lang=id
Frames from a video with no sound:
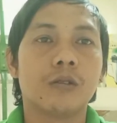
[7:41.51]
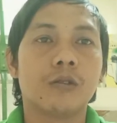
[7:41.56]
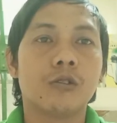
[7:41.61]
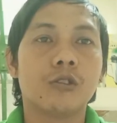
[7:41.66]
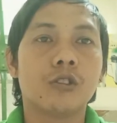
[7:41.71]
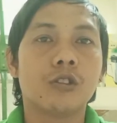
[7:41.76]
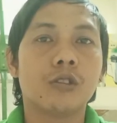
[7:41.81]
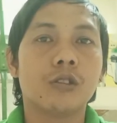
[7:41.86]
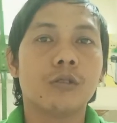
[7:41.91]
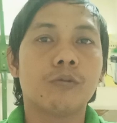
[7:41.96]

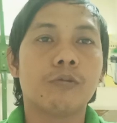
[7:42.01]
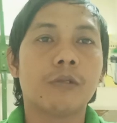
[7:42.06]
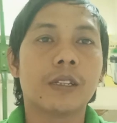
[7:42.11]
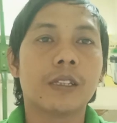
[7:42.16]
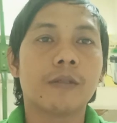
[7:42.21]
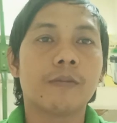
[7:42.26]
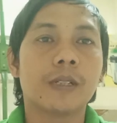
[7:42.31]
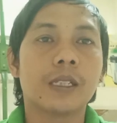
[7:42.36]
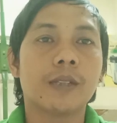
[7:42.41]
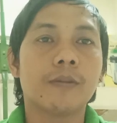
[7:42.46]
khusus
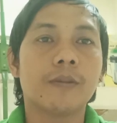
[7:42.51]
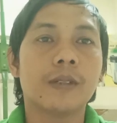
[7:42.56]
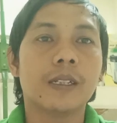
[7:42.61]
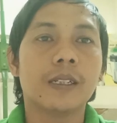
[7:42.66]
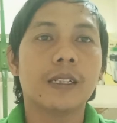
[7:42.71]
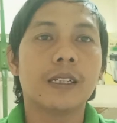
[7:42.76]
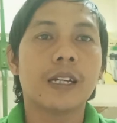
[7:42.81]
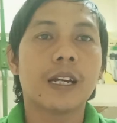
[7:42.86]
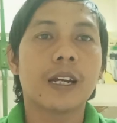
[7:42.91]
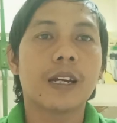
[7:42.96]
buat
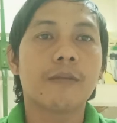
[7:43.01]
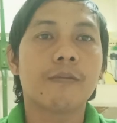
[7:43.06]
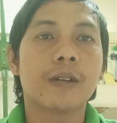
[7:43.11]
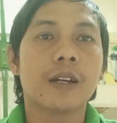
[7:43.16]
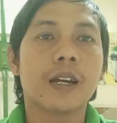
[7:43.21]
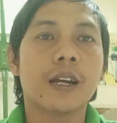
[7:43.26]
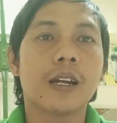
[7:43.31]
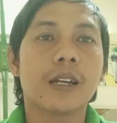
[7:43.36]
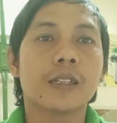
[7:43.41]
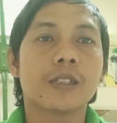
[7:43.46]
teman-teman yang
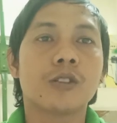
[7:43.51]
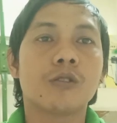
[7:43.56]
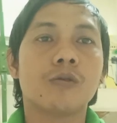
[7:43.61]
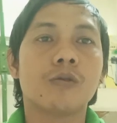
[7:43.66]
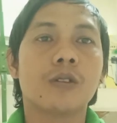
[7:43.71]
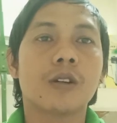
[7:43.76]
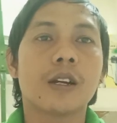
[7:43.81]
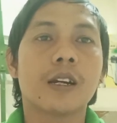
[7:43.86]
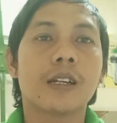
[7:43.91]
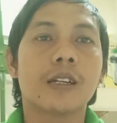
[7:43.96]

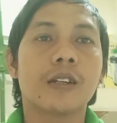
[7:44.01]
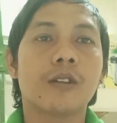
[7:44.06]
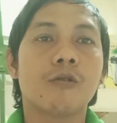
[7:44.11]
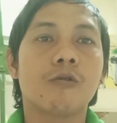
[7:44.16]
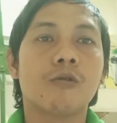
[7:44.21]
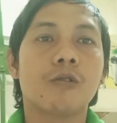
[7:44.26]
mengajukan